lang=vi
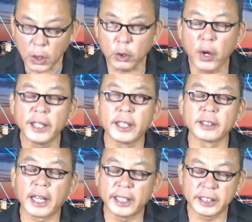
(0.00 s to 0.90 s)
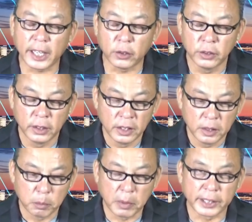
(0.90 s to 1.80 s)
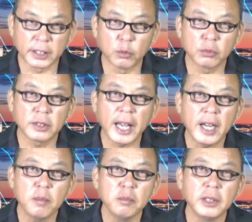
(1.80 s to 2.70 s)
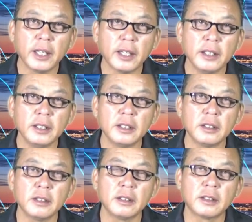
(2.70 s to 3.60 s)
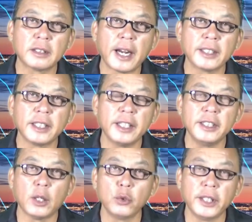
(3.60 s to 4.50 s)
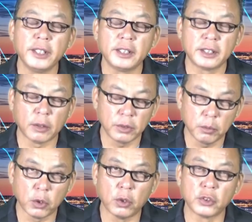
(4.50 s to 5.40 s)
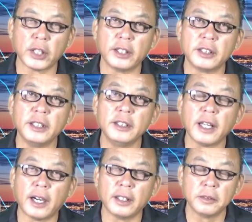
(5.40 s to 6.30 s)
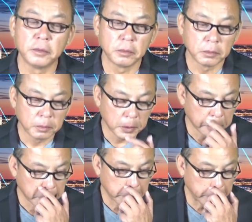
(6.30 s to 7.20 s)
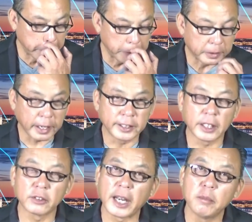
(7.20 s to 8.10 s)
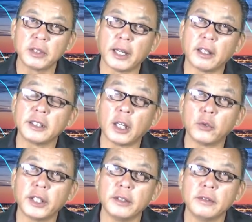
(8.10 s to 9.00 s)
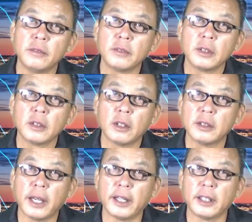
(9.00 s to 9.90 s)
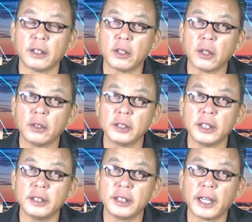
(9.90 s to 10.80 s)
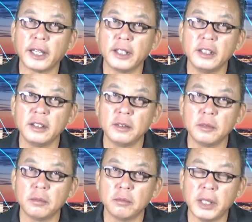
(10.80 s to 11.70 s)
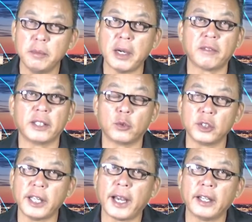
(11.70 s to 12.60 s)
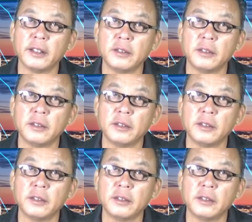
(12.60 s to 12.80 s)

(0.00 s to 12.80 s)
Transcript: họ đoán rằng tại sao mà trong 8 cái trang giấy giấu đi trong cái bộ hồ sơ 9 tờ thì tại sao 8 tờ đó giấu đi có thể là nó có những cái bí mật về quốc gia